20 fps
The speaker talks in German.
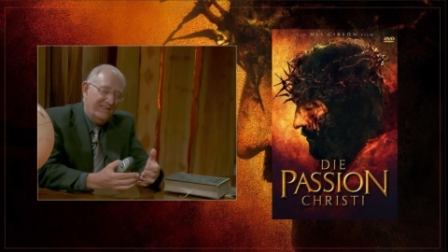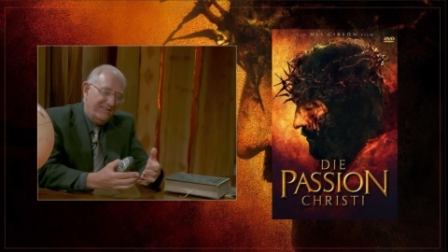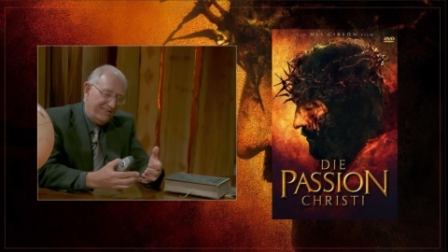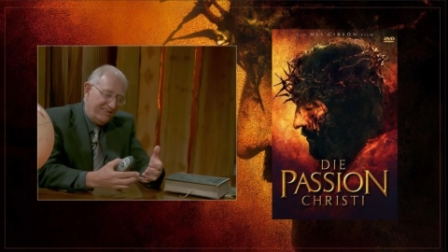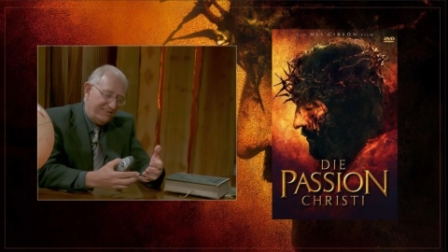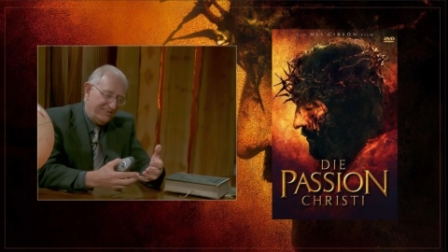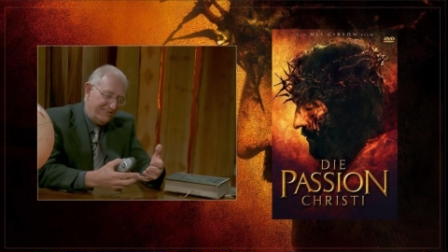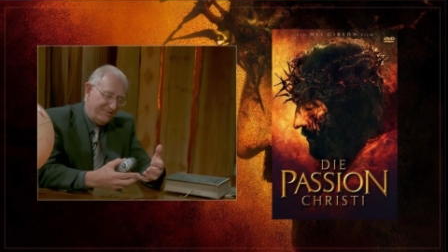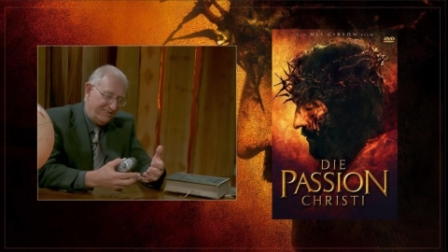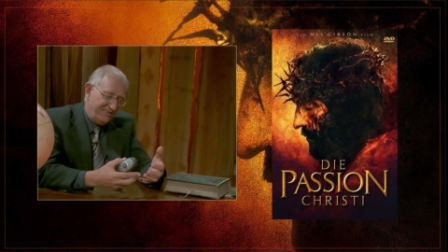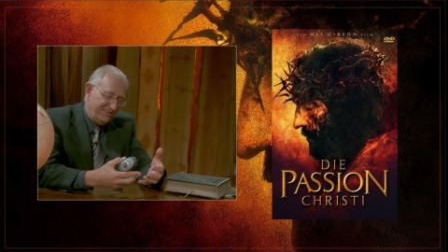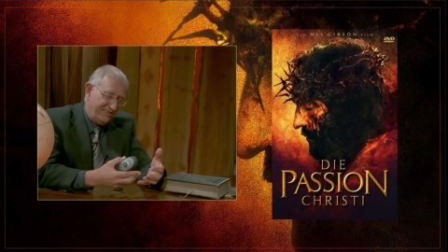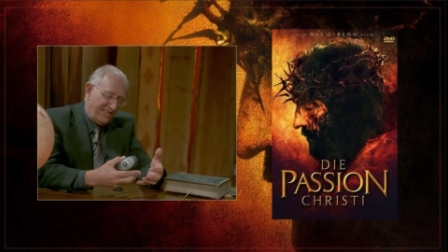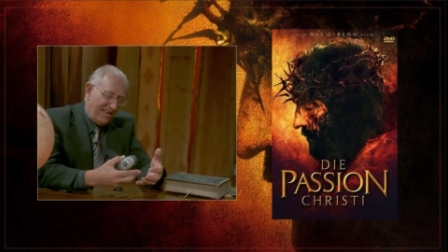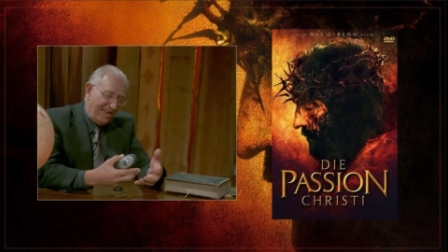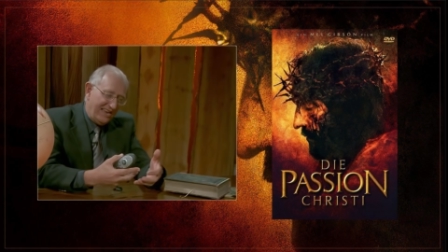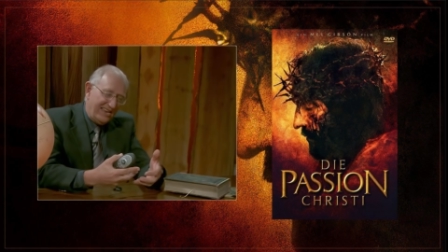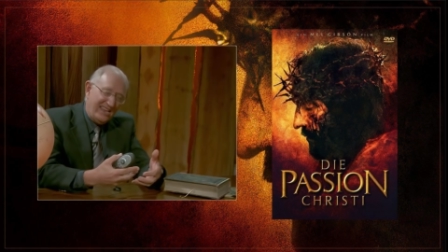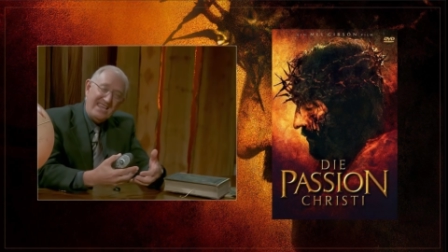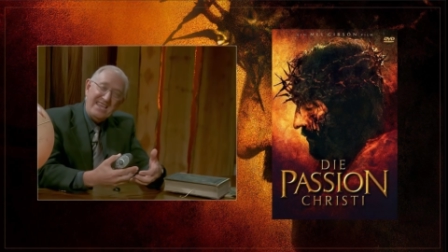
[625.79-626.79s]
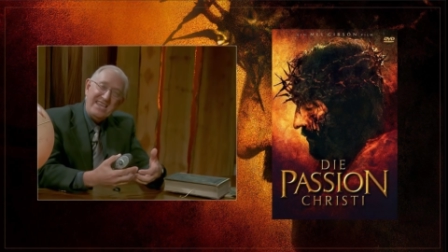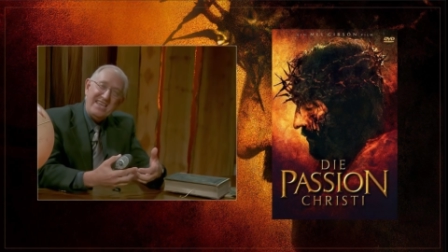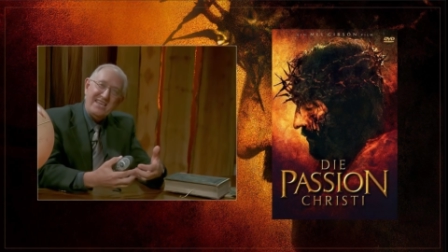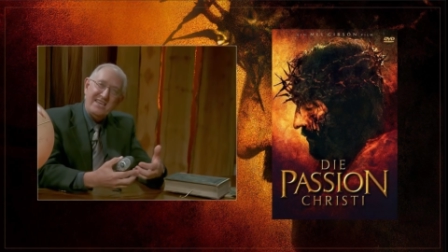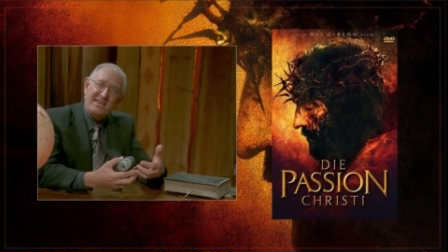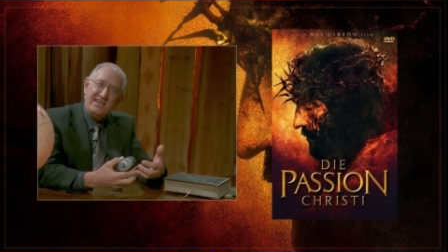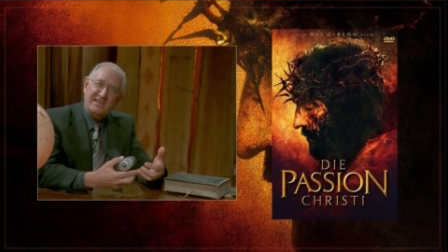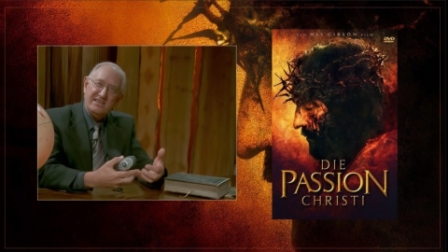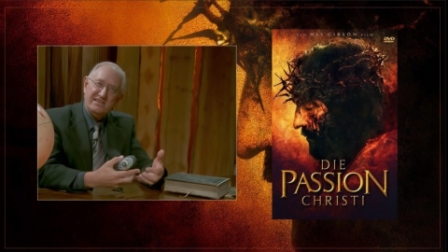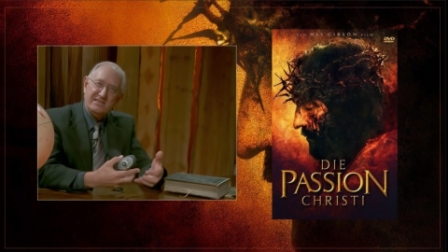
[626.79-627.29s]
Das ist, eine
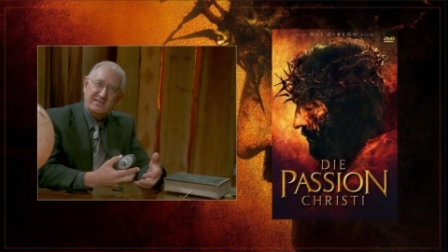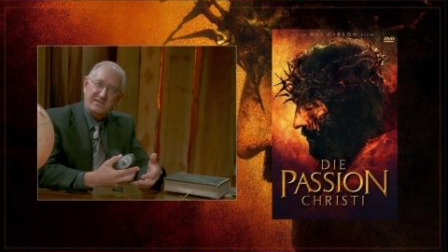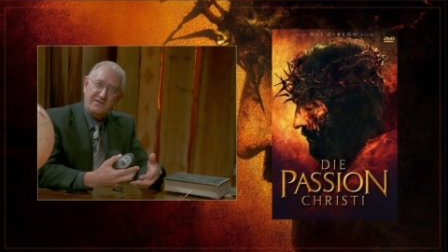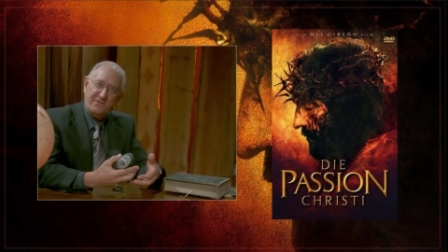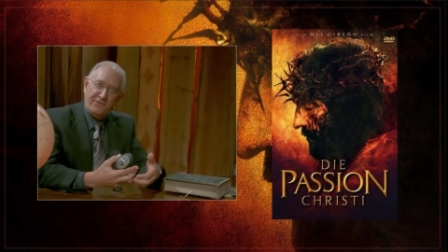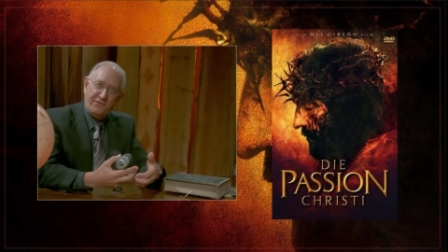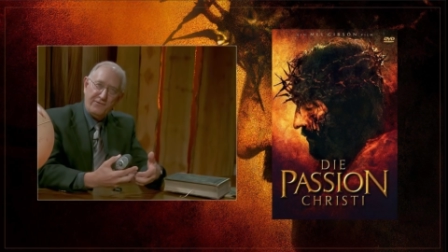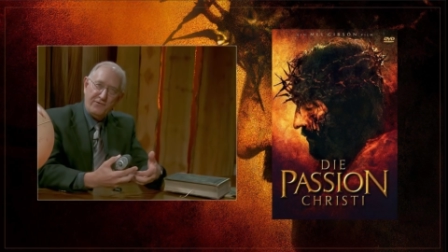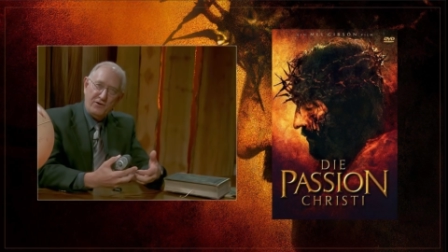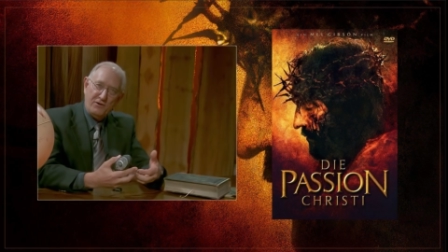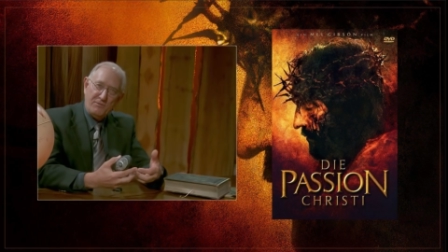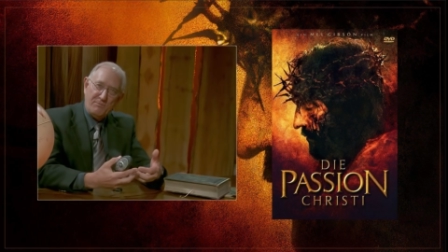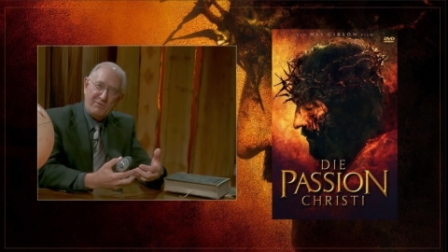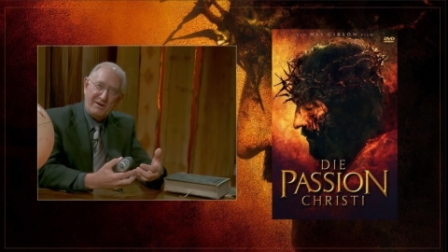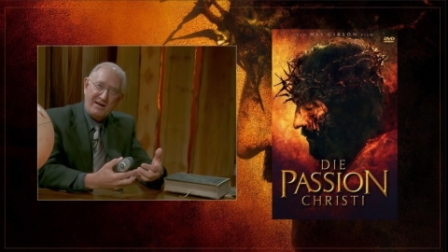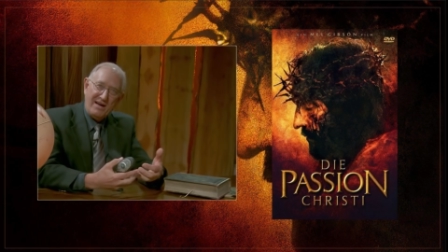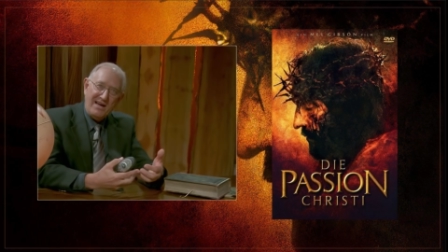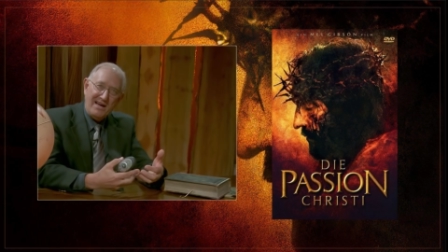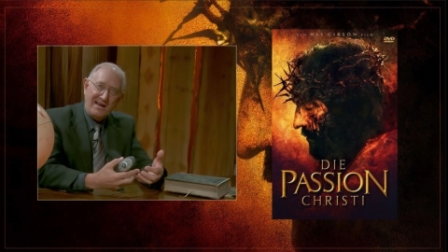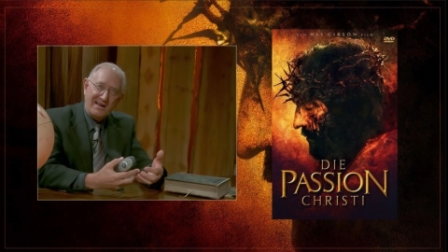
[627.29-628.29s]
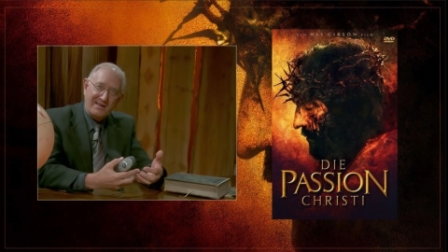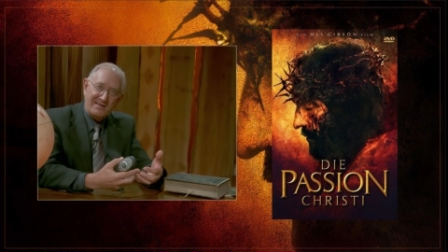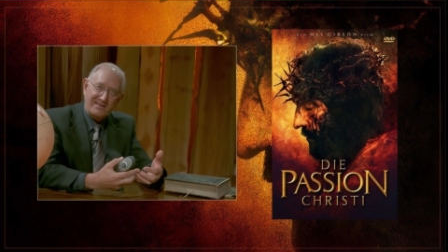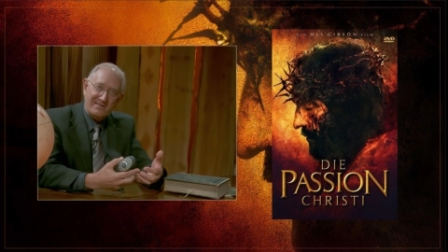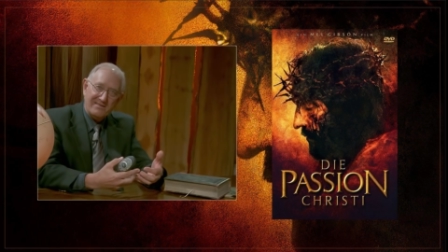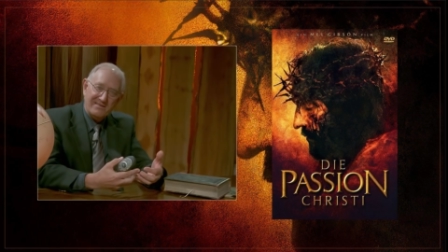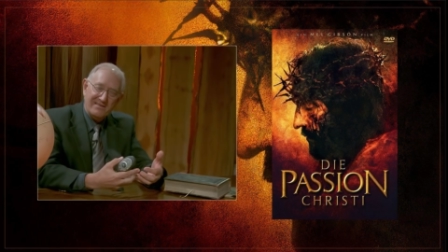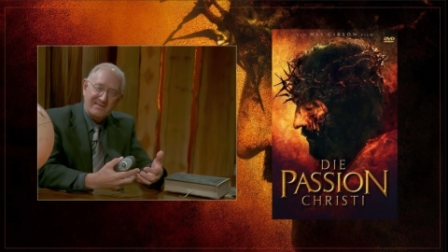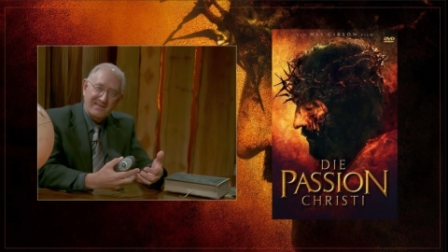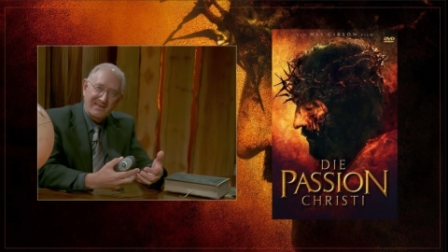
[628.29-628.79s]
Ehe ist
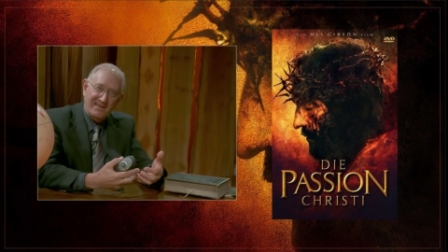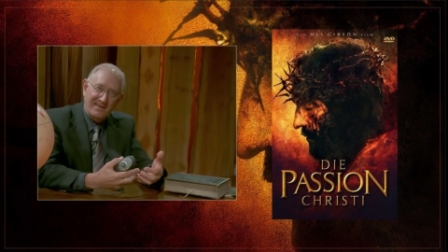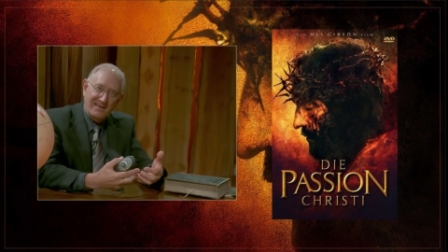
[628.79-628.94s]
vollbracht.